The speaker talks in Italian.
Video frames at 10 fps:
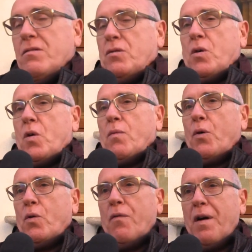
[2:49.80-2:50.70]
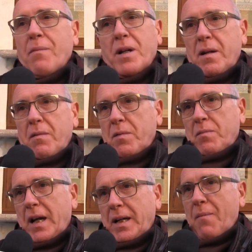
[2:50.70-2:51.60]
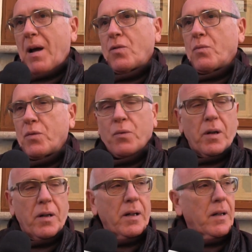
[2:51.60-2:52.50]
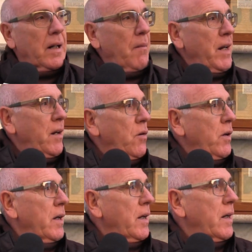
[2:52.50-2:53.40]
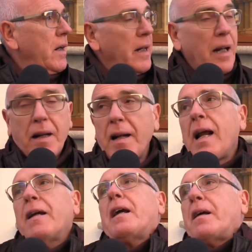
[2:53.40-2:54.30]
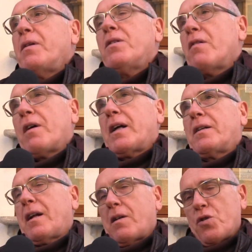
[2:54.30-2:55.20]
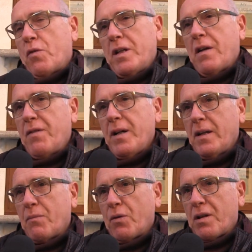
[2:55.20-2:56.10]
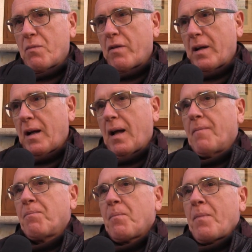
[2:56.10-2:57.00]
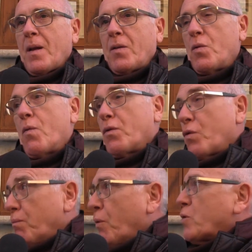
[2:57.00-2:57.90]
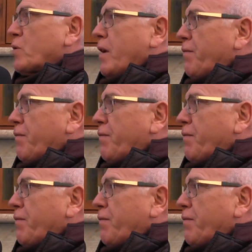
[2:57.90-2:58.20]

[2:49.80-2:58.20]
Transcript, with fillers: Lorenzo, poco fa mi, mi ha chiamato proprio l'amico eh, Gaetano Lagna che mi diceva che tra giovedì e venerdì possiamo averla di nuovo sul posto. Nel